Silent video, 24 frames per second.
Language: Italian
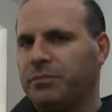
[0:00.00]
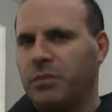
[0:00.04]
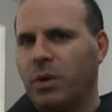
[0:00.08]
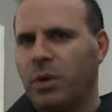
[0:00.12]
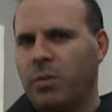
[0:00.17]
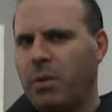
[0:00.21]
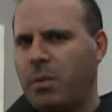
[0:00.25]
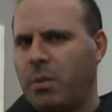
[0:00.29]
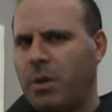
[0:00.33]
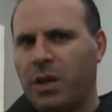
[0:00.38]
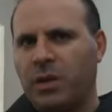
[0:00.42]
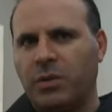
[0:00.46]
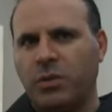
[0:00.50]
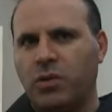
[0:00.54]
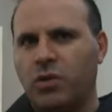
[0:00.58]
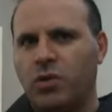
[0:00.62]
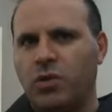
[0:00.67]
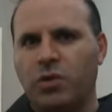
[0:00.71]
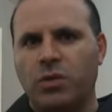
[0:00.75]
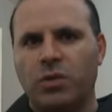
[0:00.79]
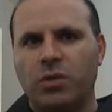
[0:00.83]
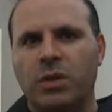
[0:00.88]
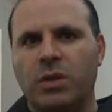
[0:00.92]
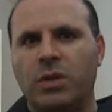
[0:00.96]
Ma proprio l'altro
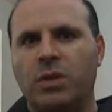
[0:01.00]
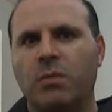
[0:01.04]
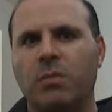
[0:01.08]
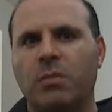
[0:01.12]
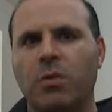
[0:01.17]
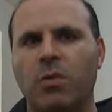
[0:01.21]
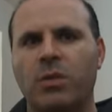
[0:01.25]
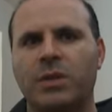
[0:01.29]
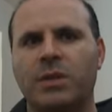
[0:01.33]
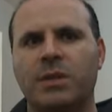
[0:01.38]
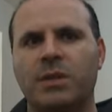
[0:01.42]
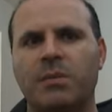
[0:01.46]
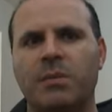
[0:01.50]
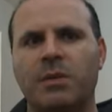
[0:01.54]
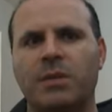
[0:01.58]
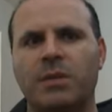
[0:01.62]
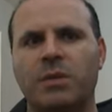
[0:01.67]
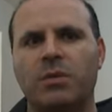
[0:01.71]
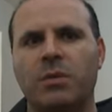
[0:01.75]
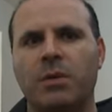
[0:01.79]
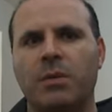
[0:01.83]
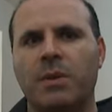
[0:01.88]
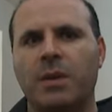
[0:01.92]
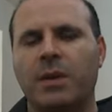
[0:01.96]
giorno ho sentito un po' queste
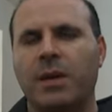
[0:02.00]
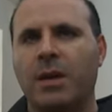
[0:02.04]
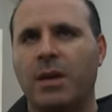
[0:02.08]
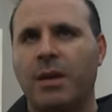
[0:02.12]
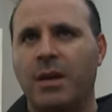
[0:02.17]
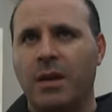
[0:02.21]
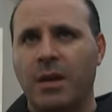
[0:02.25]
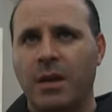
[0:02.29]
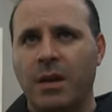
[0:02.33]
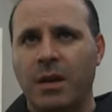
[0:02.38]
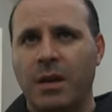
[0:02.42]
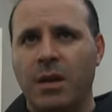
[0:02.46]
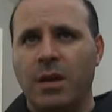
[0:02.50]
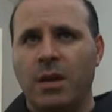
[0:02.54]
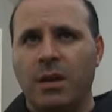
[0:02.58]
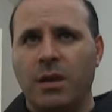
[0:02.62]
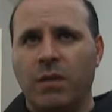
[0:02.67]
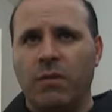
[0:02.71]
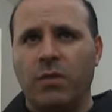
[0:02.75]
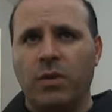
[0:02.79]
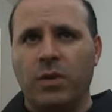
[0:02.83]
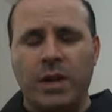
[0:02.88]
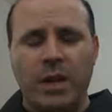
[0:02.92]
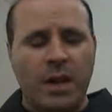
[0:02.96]
persone perché
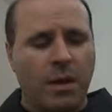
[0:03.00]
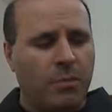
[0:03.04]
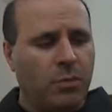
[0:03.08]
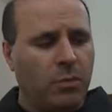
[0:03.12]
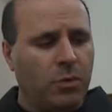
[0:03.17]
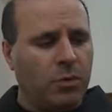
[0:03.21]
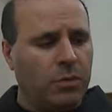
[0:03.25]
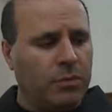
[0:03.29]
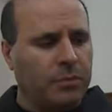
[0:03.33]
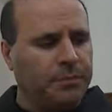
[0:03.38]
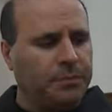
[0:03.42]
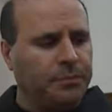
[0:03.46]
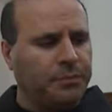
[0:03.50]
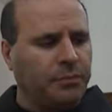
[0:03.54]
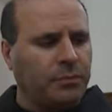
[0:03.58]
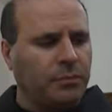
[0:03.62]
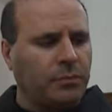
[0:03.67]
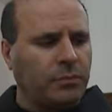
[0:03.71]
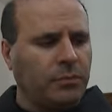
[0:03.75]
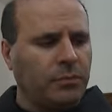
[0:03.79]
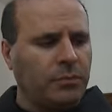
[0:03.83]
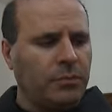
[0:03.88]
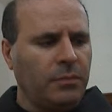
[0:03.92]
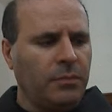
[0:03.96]

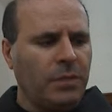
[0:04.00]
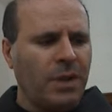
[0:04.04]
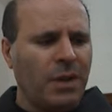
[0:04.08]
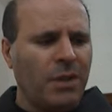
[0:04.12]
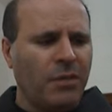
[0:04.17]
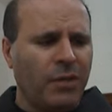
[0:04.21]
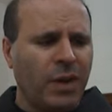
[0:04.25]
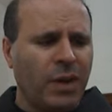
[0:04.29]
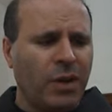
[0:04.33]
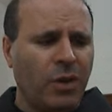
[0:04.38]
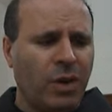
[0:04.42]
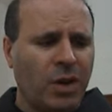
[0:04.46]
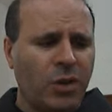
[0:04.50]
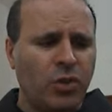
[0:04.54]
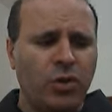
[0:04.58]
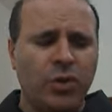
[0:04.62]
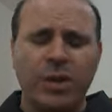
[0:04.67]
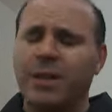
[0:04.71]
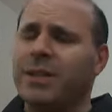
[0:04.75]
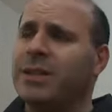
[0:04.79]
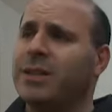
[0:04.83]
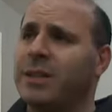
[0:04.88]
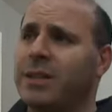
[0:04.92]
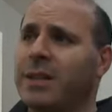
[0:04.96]
vogliamo fare una
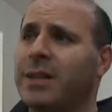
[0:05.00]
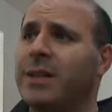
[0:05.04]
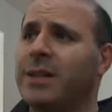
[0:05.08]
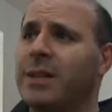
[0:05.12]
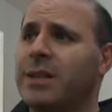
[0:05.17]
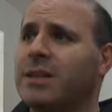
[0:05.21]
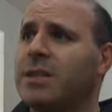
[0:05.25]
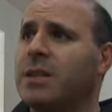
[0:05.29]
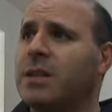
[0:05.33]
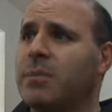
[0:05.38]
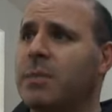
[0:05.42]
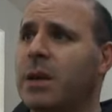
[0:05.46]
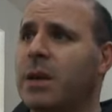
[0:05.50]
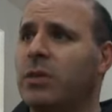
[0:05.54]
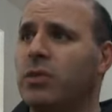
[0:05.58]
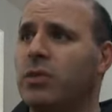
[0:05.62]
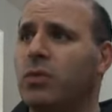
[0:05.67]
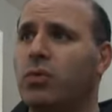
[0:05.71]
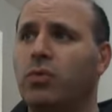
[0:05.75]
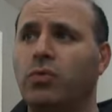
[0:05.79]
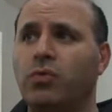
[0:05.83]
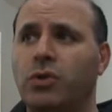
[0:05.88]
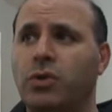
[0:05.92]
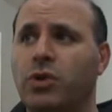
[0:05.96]
giornata di
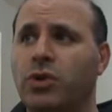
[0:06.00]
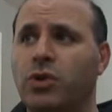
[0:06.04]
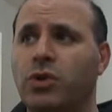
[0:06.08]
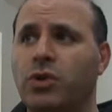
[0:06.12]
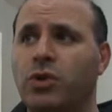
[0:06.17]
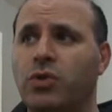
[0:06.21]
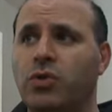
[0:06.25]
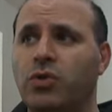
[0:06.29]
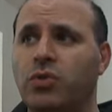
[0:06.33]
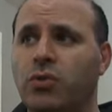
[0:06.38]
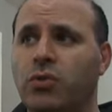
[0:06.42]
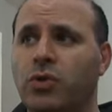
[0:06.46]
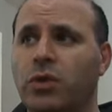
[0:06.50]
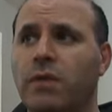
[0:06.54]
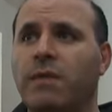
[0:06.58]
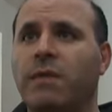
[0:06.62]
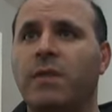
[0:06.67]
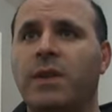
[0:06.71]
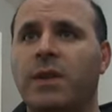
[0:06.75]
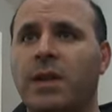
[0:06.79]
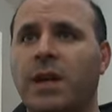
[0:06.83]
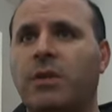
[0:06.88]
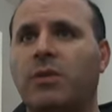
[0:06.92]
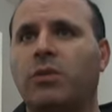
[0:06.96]
ringraziamento l'11 giugno
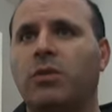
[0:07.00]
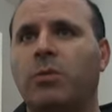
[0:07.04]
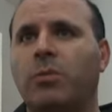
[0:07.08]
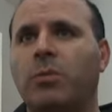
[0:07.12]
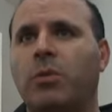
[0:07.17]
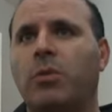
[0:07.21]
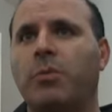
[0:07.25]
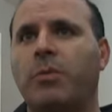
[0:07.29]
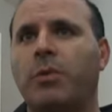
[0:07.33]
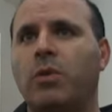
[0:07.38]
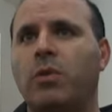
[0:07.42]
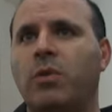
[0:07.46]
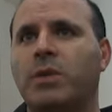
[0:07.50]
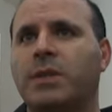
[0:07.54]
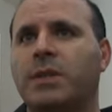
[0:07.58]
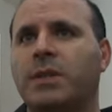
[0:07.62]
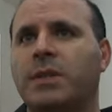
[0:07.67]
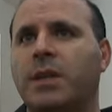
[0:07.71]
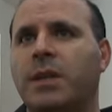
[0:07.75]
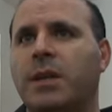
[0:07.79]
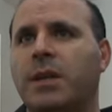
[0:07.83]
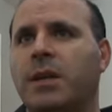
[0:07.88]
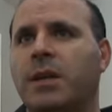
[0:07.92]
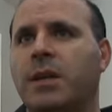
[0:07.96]
invitando proprio
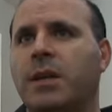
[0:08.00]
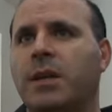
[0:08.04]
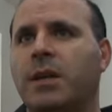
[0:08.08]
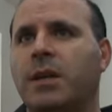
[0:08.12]
queste,